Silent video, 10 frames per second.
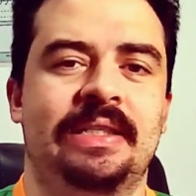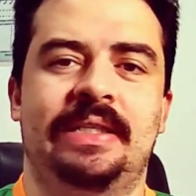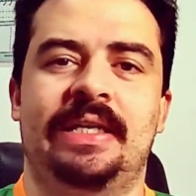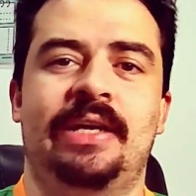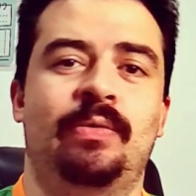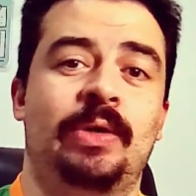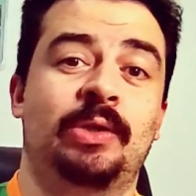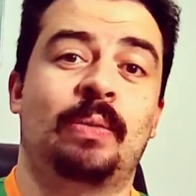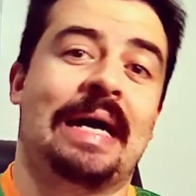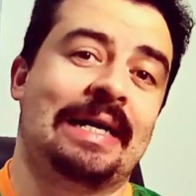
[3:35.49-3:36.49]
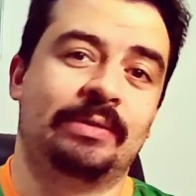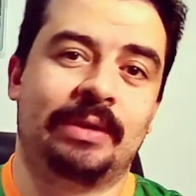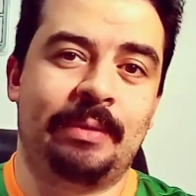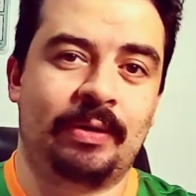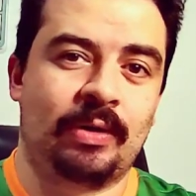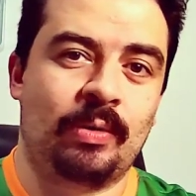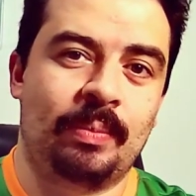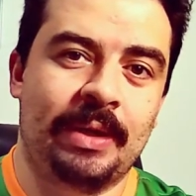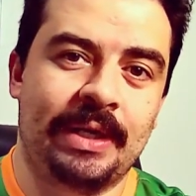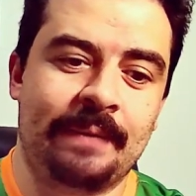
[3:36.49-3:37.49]
E aí o Eduardo também não
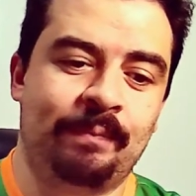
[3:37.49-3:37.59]
acompanha,